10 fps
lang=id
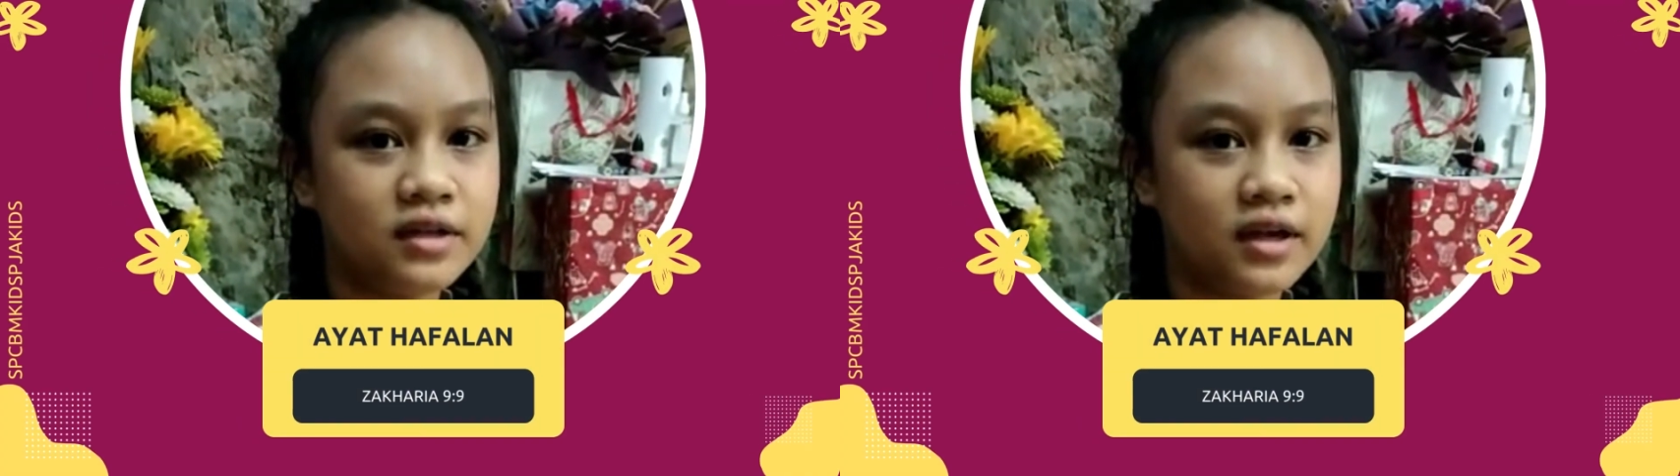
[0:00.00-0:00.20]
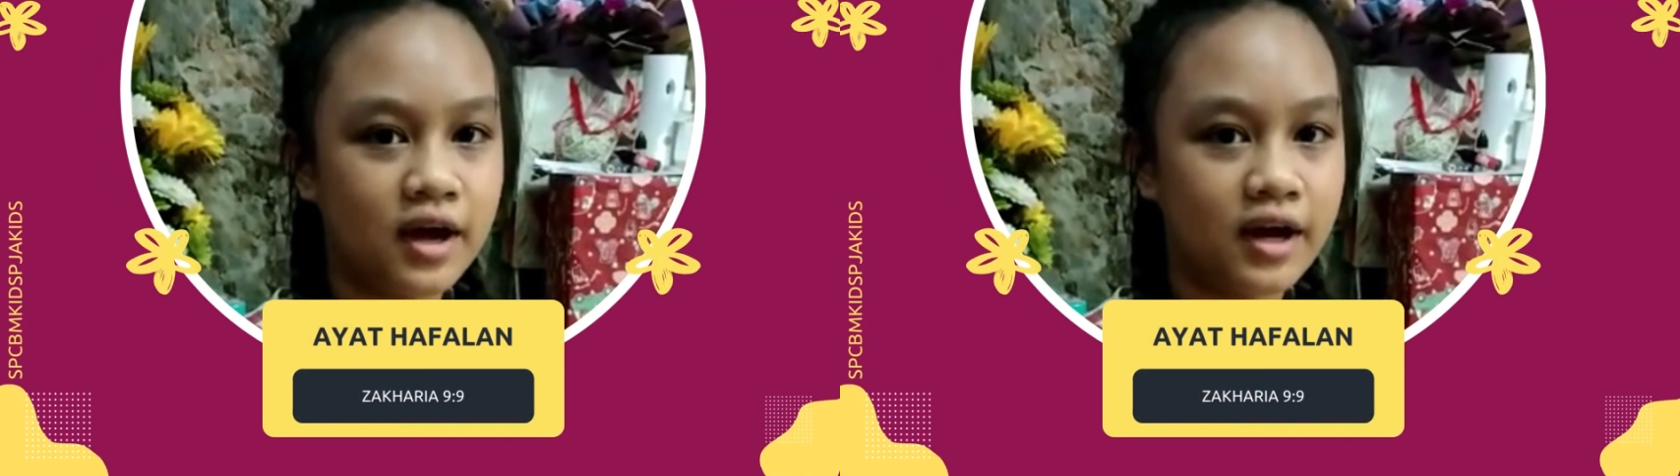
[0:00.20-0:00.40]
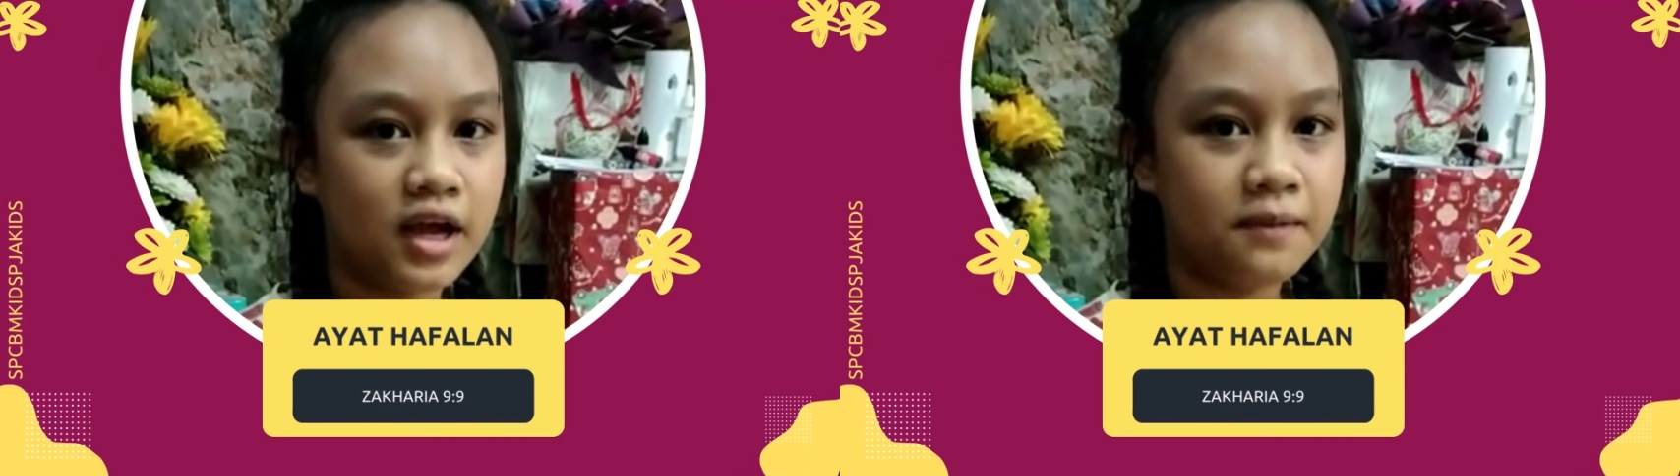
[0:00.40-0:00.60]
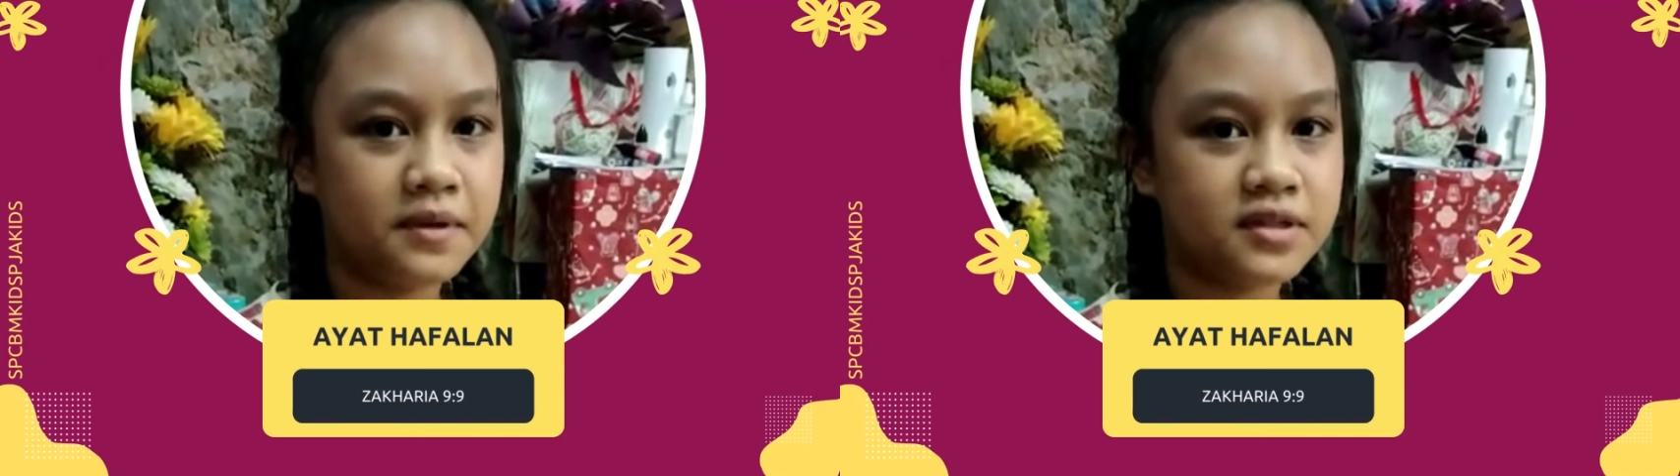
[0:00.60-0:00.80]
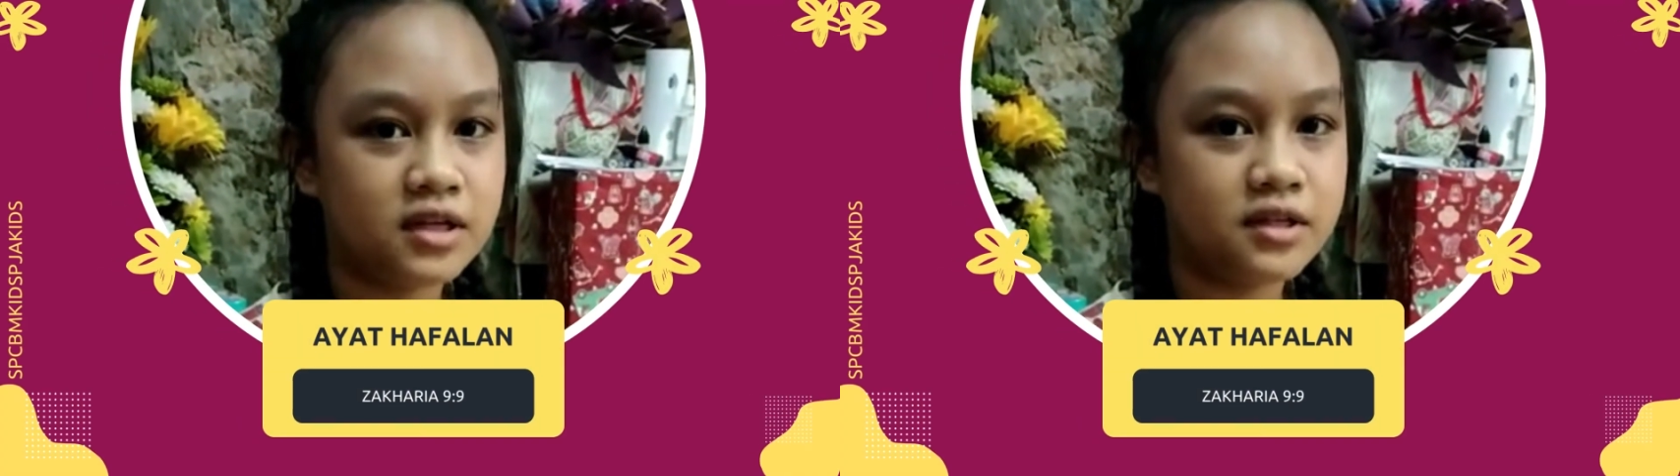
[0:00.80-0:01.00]
Zakaria
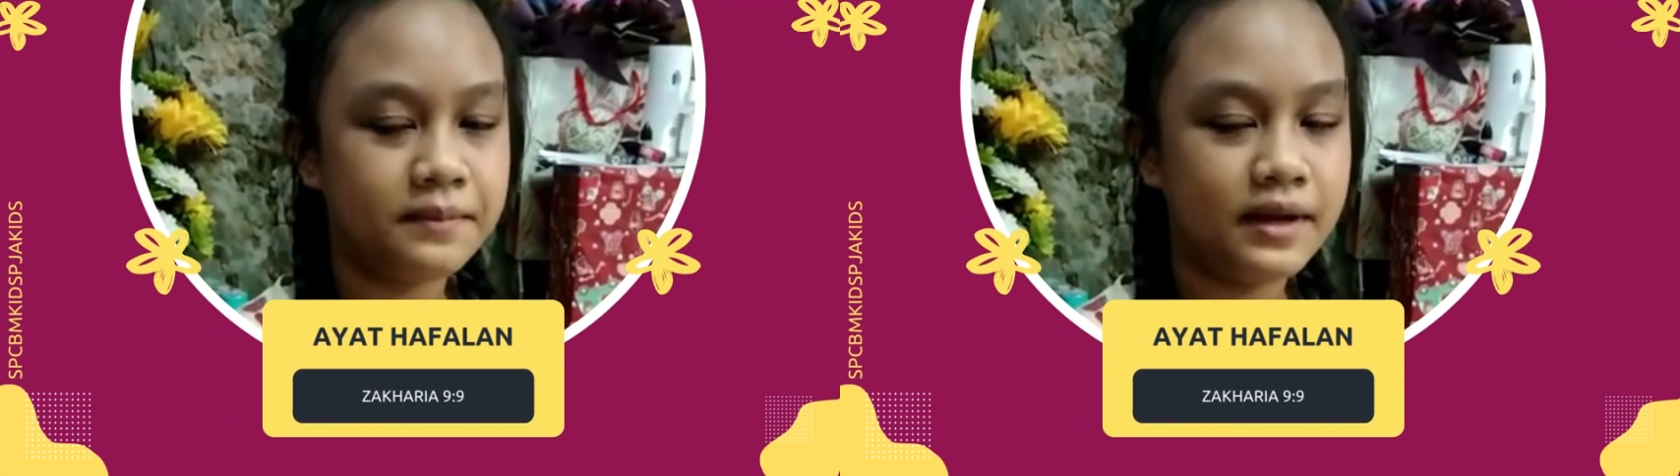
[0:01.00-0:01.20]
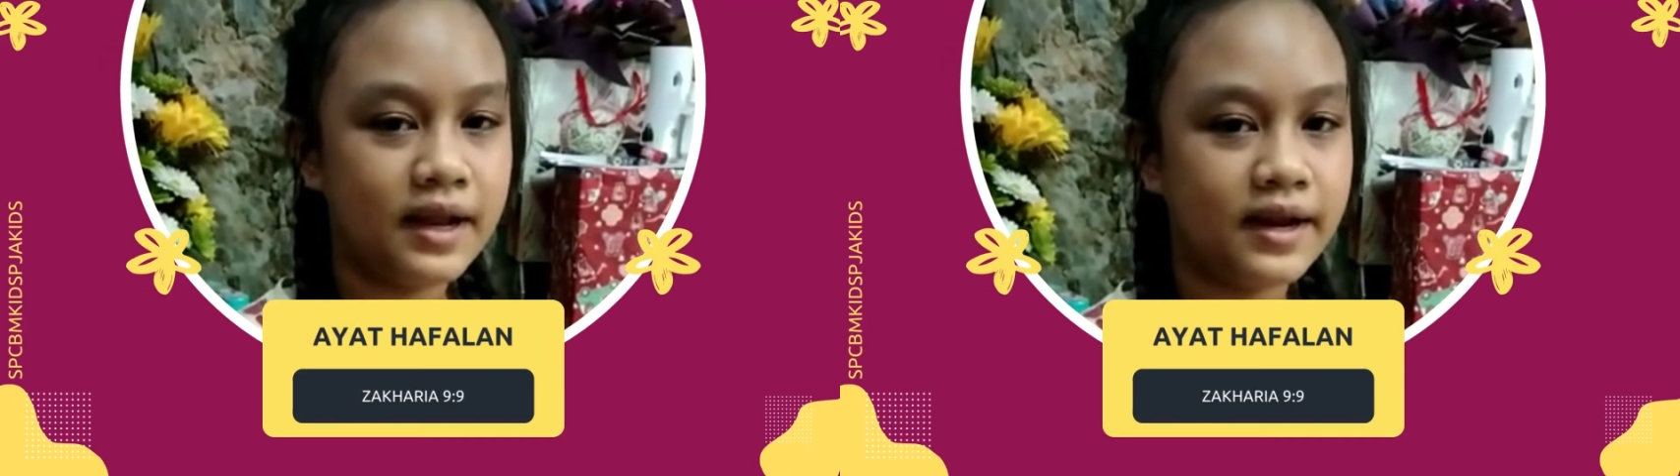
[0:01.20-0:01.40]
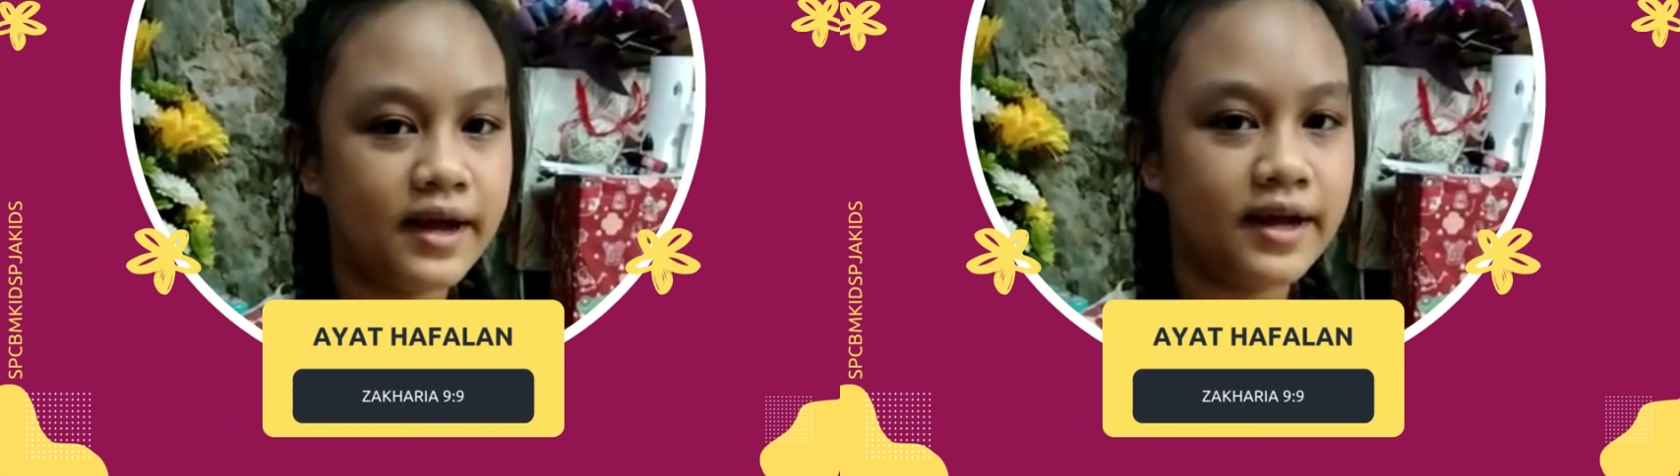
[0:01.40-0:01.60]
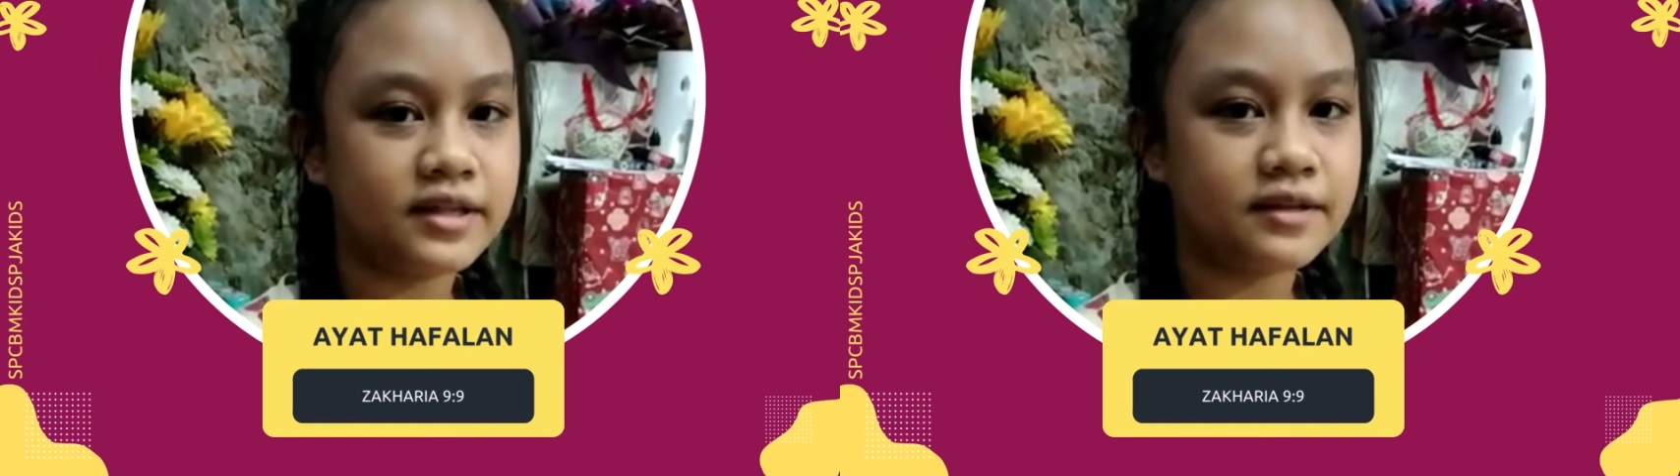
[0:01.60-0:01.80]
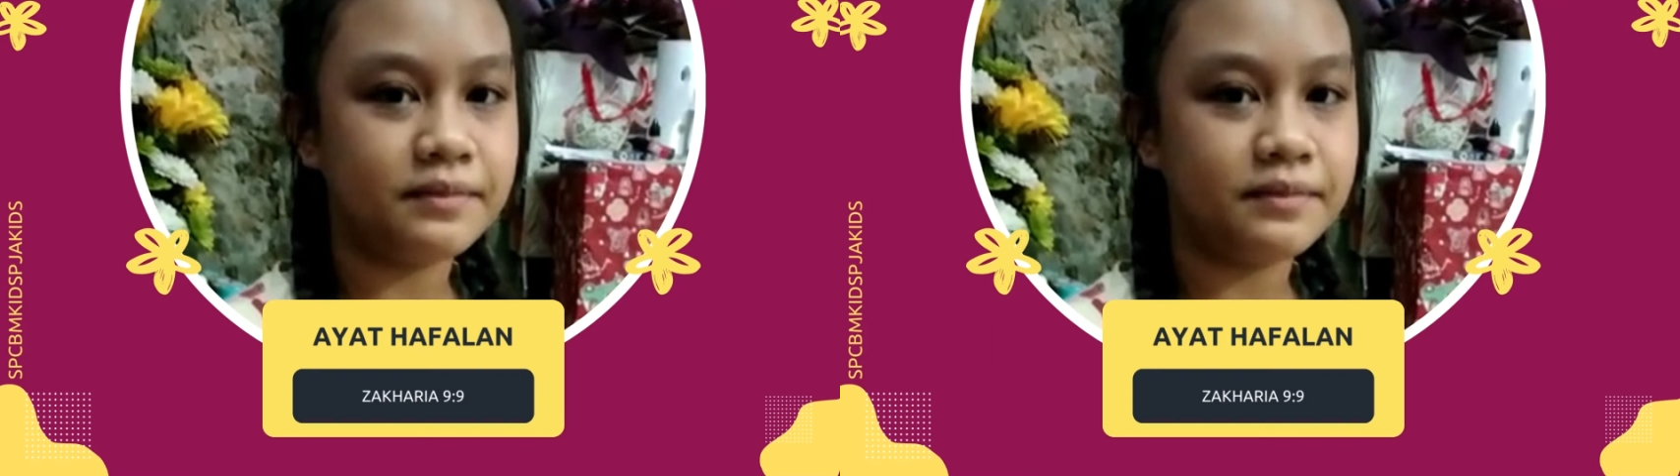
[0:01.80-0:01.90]
pasal 9 ayat